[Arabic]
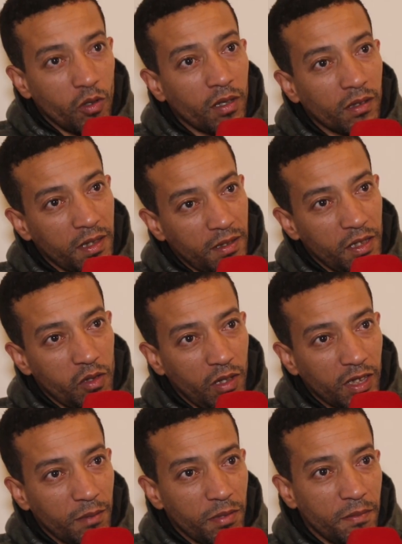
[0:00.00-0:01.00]
شهور كديته
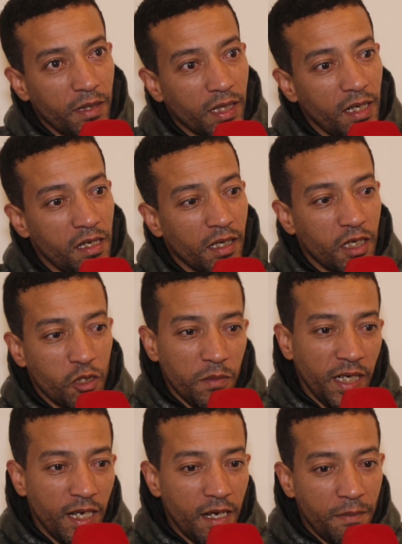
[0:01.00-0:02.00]
على الطبيبه
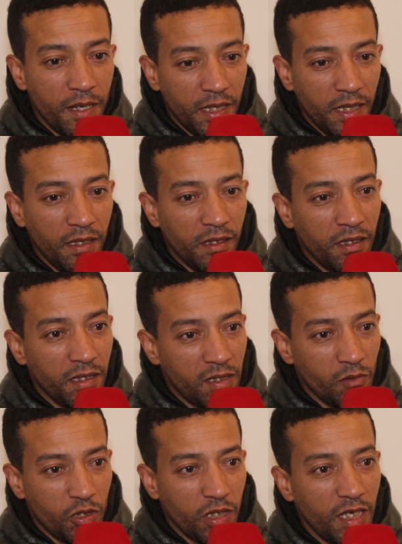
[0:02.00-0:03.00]
كجميع الاباء يعني ديت
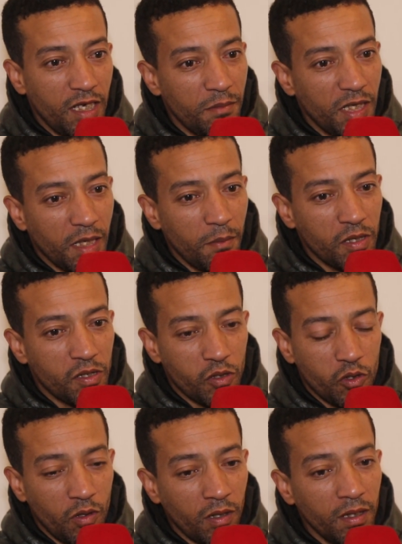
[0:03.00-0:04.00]
الزوجه ديالي ملي كملت
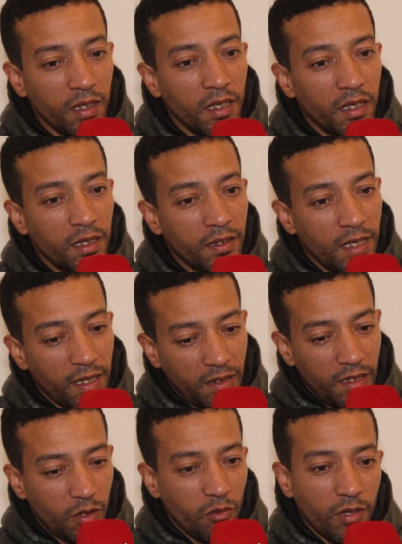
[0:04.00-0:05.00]
ست شهور
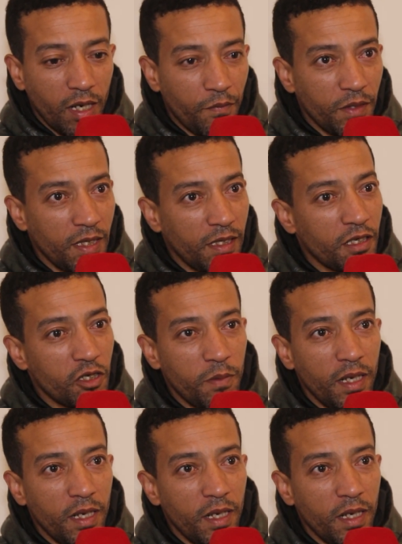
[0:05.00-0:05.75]
دارت ليكوغرافي ديال الكرش